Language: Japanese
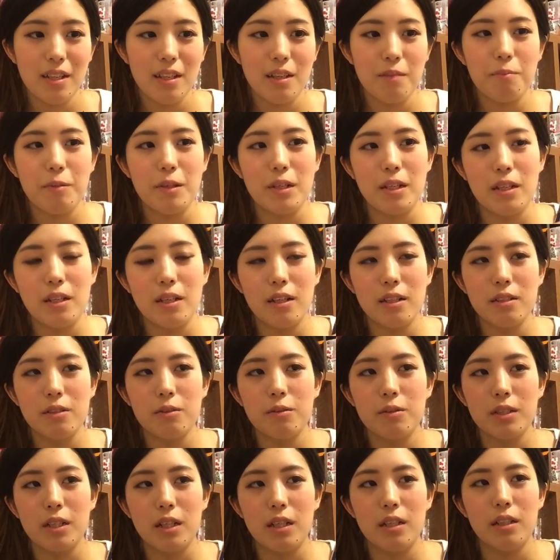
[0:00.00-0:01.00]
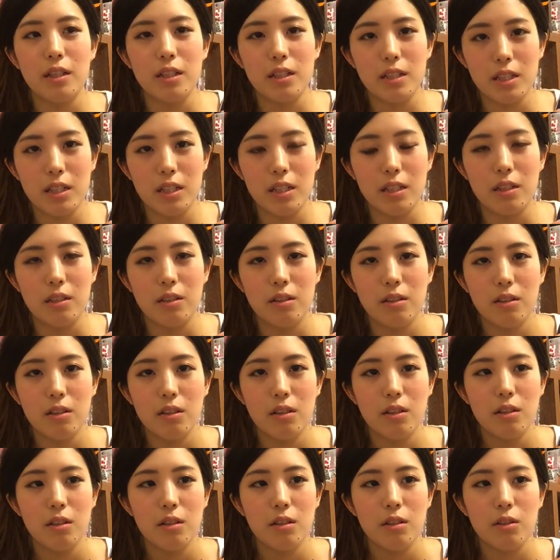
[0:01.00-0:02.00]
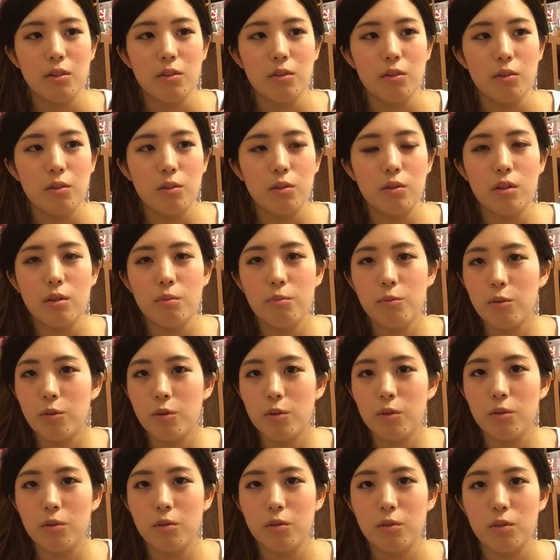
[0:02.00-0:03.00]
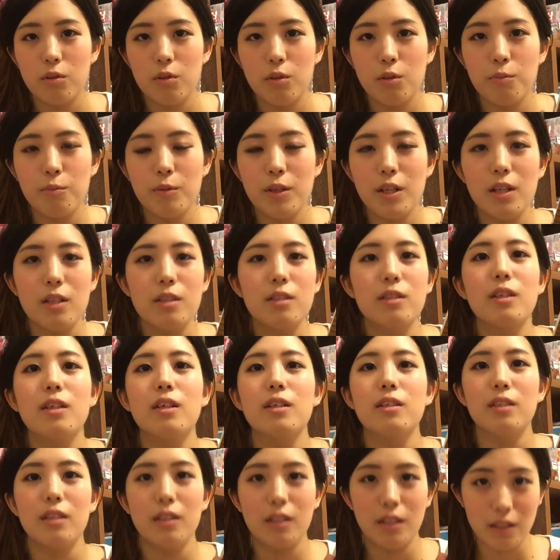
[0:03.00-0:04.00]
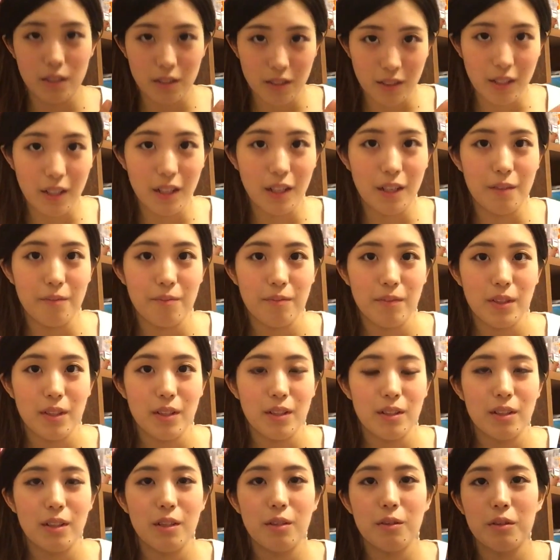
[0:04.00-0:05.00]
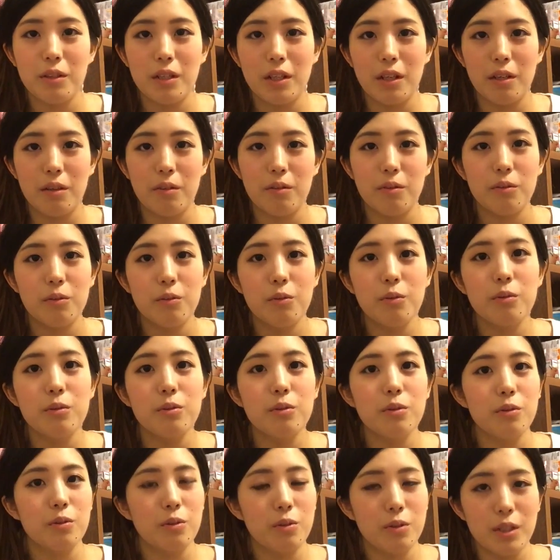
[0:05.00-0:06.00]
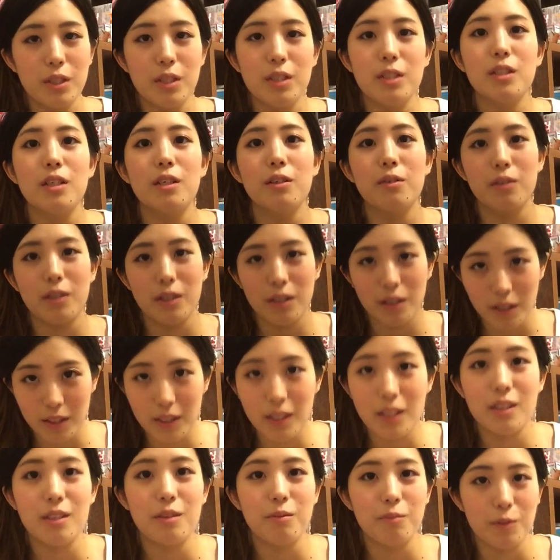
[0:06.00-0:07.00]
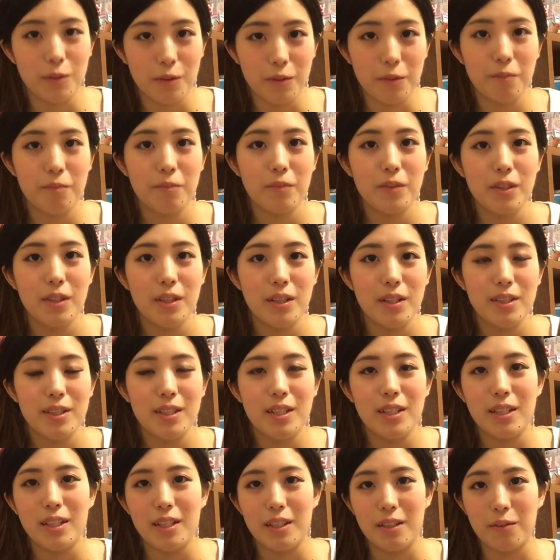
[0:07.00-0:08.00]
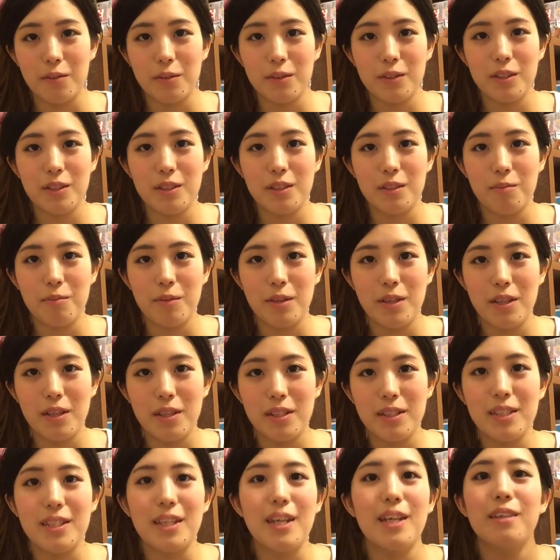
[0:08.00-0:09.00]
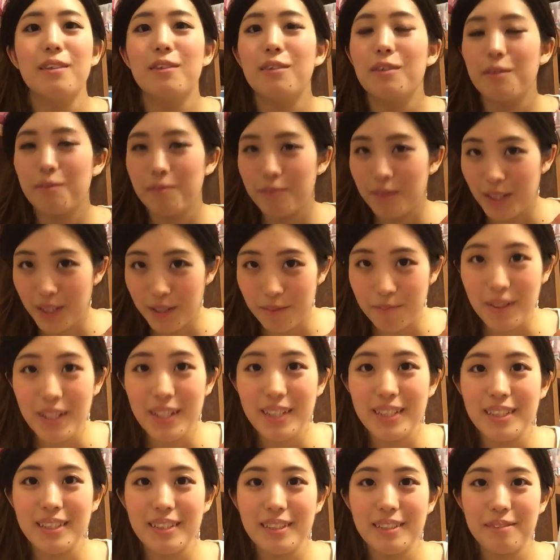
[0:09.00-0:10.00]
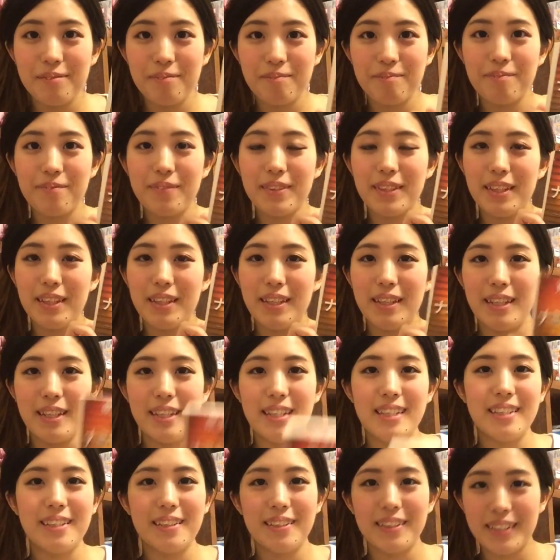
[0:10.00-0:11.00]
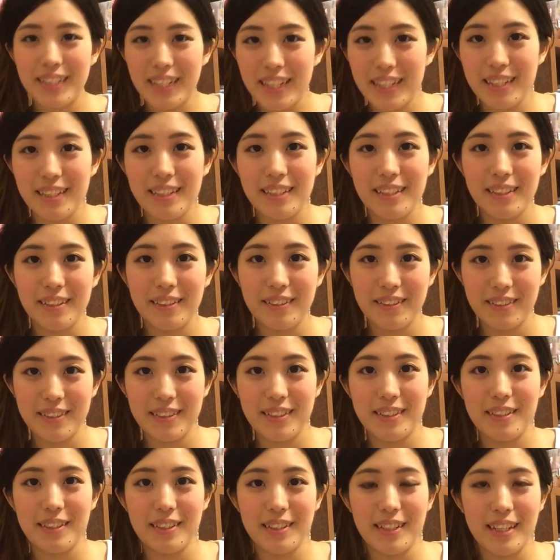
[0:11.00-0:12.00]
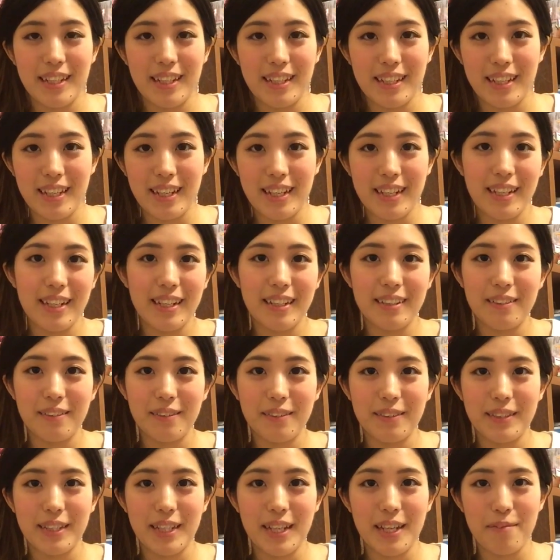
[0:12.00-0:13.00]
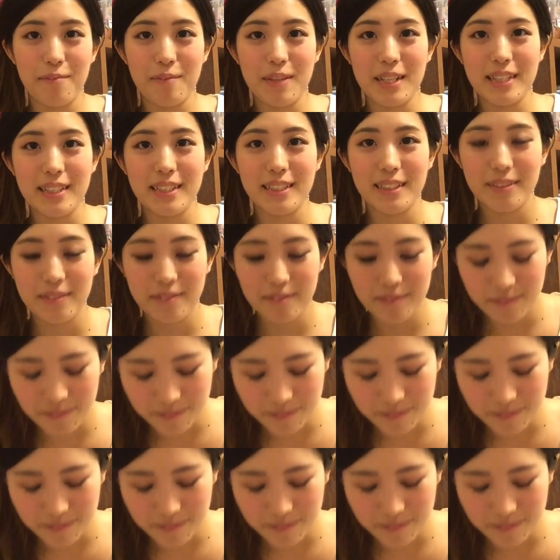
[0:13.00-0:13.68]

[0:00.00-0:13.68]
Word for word: やっぱり東野さんだしとっても読みやすかったですねなので、読書初心者の方にも、ぜひおすすめしたいと思います。以上です。ご視聴いただきありがとうございます。